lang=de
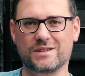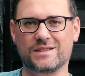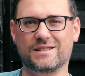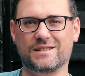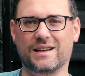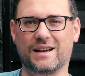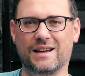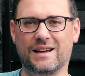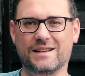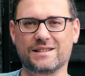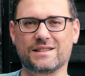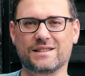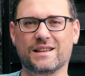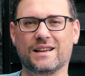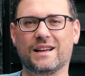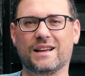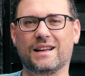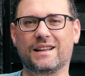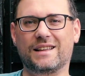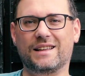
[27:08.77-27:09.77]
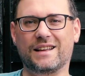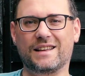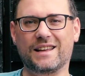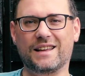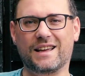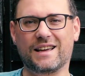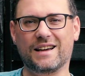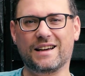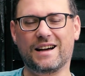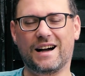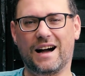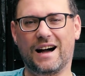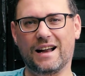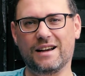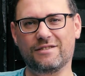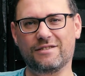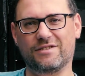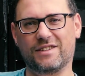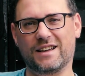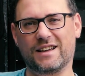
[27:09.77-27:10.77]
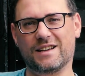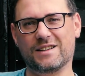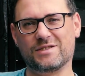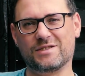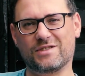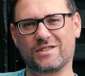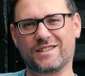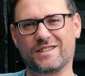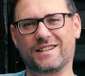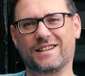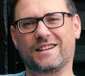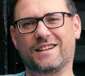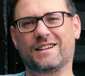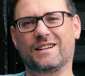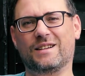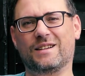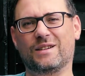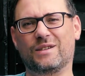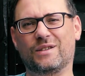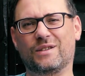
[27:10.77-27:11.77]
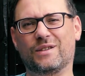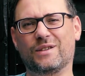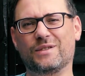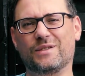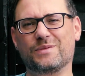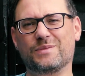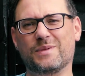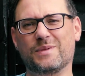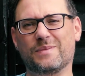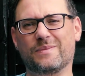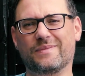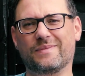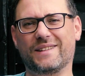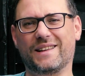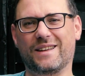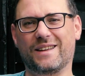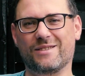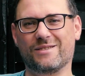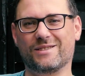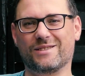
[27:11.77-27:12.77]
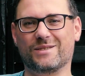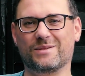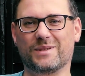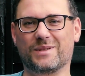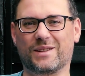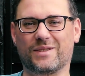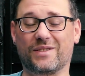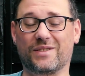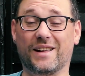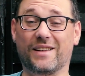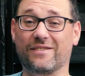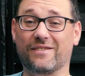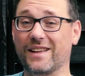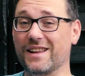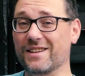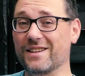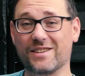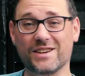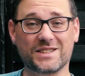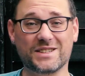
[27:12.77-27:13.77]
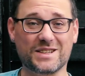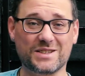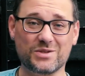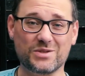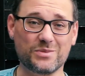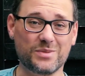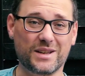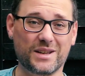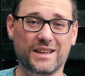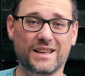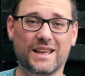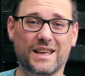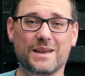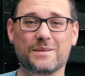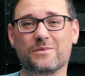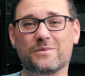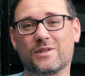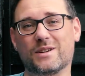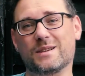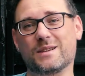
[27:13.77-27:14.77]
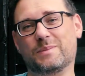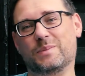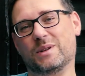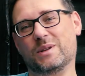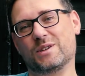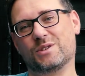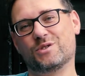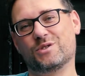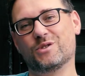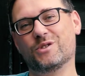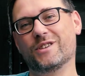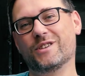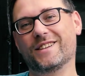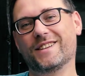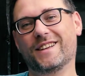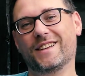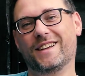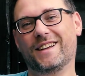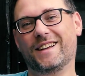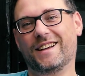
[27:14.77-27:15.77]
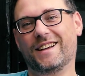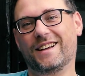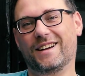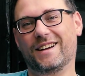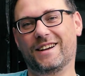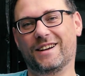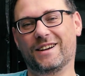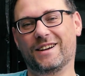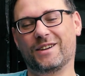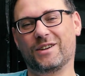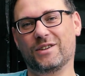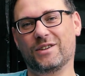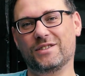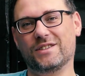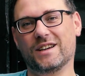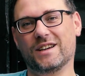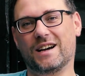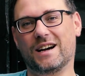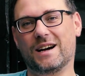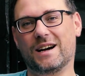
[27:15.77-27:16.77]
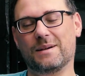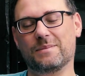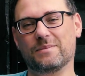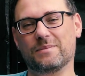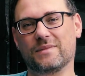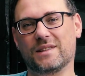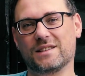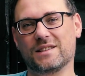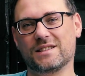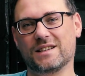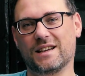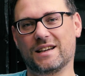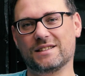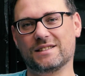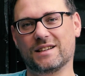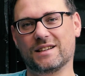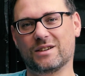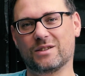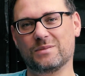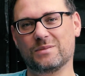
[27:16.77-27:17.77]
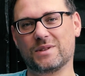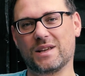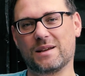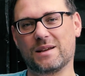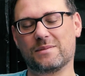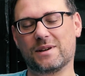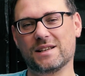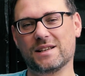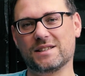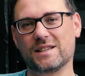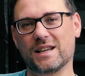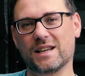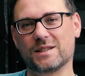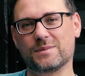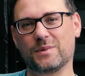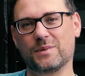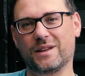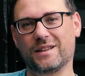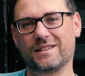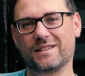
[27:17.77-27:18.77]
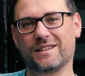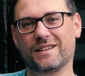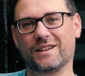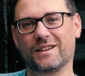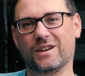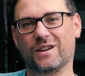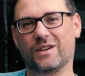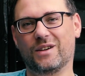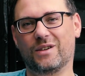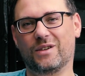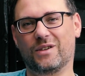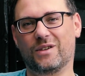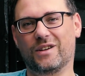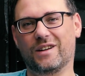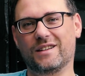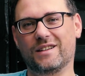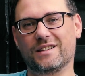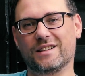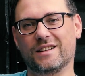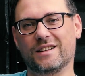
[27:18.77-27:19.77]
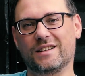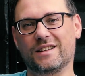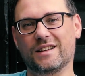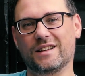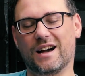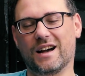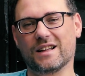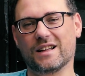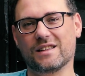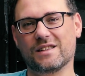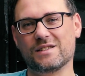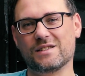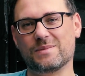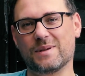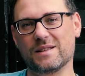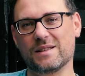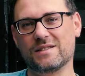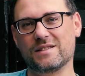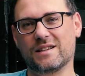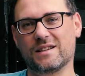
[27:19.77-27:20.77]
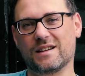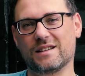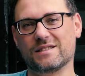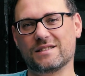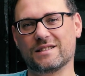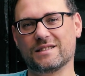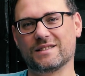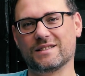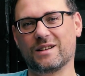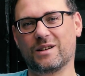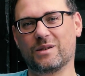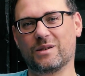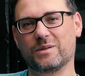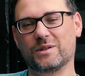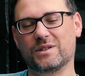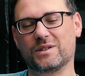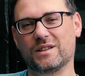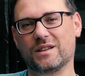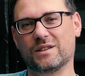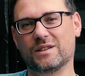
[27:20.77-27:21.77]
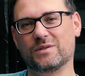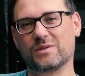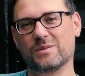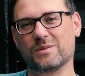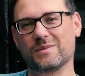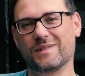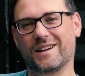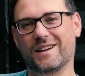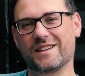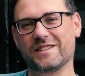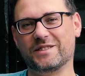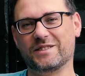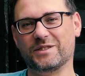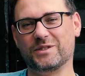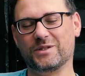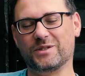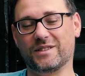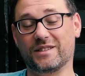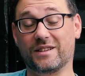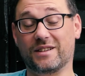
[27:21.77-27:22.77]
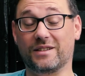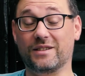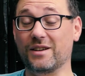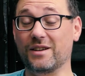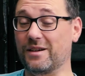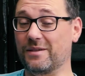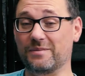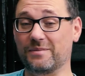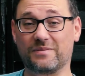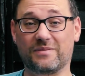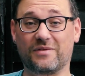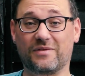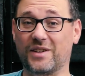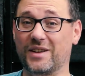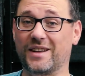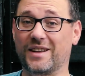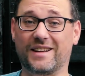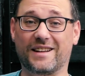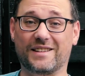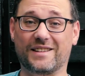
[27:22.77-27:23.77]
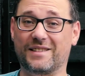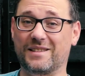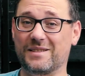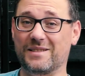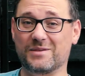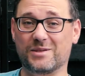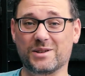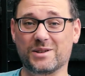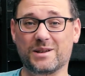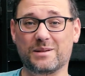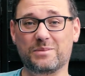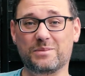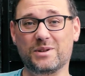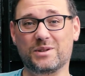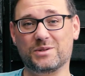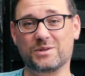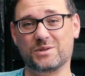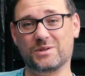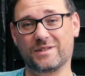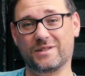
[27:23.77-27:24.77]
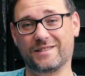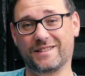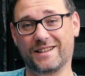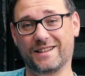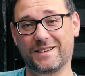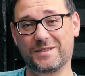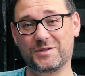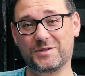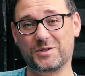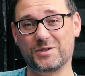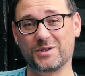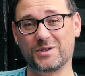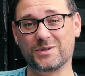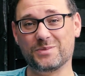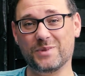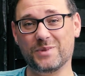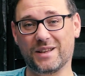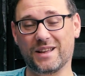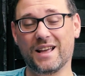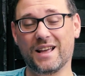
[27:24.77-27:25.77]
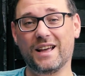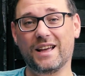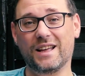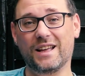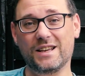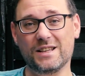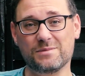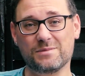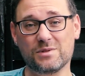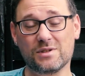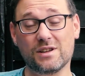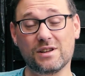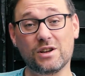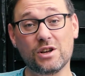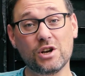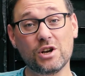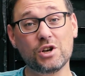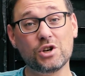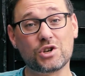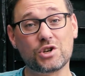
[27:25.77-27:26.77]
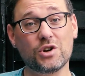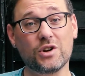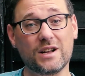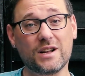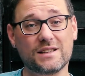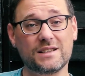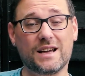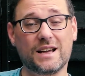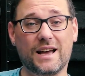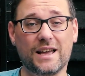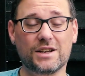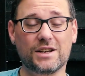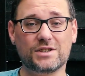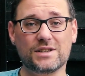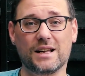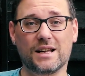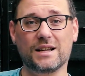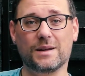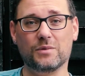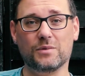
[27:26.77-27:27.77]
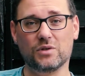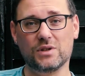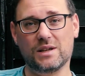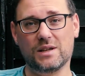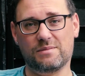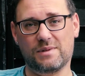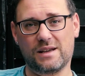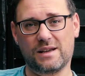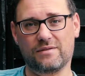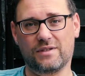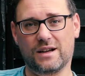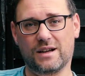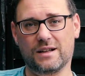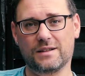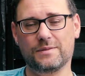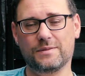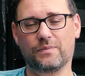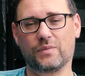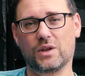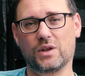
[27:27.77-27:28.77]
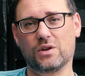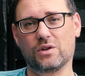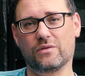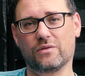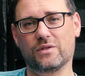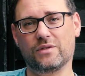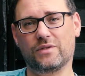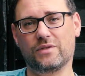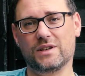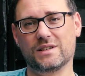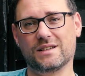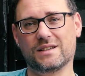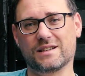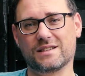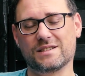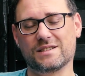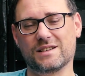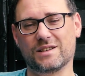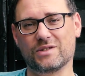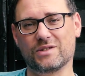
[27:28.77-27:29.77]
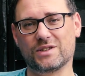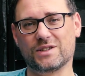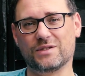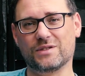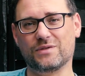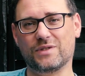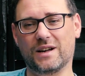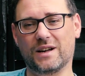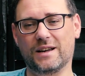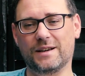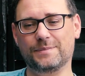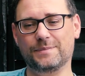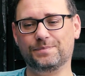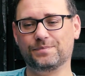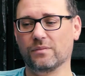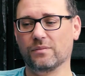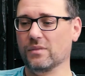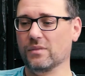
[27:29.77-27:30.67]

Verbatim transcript: Das heißt, der dicke Anfängersondler läuft mit dem Deus übers Feld. Wenn ihr euch das unbedingt geben wollt, bitteschön, äh, könnt ihr haben. Das heißt, da kommt der MI6 mit. Und äh, die 28er ist das, glaube ich, die X35. Und dann, ja, wenn ihr das sehen wollt, dann bitteschön, dann nehme ich euch mit. In diesem Sinne, schön, dass ihr eingeschaltet habt und dabei wart. Ich hoffe, wie gesagt, es hat euch gefallen.